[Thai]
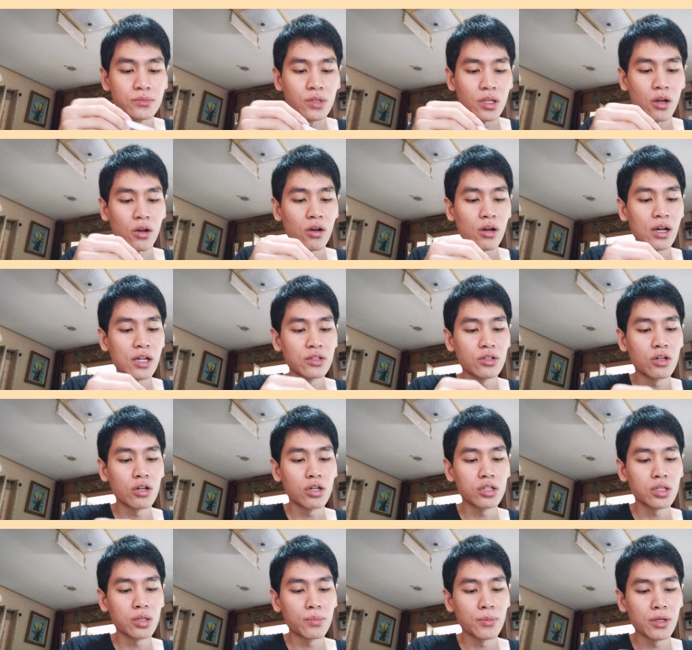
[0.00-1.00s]
แล้วก็ข้างนอก
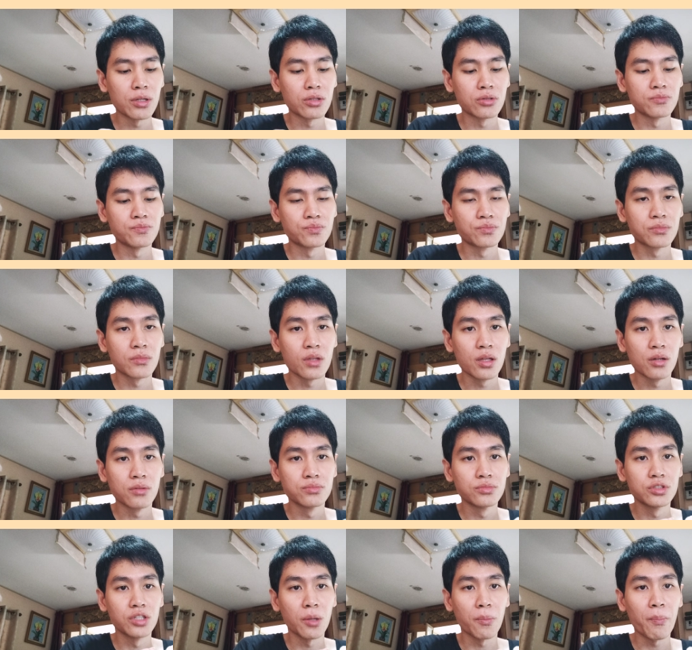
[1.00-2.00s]
ก็จะเป็น
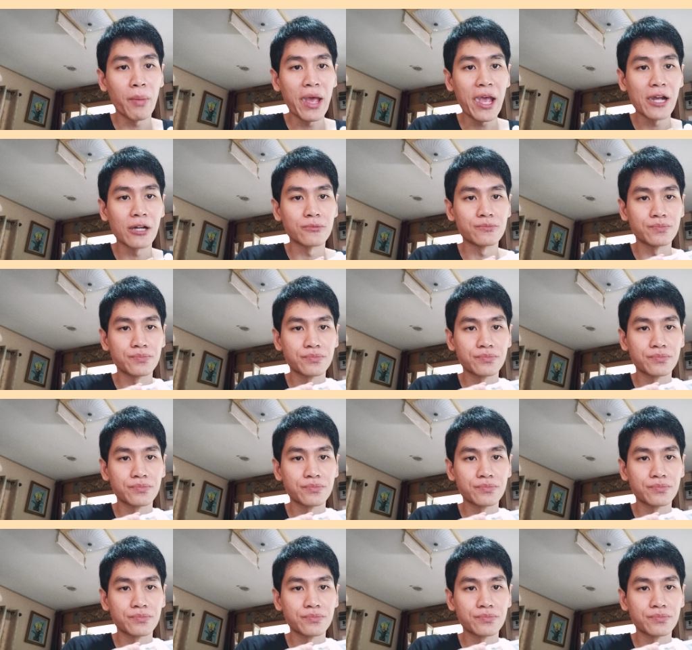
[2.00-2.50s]
เนื้อแป้ง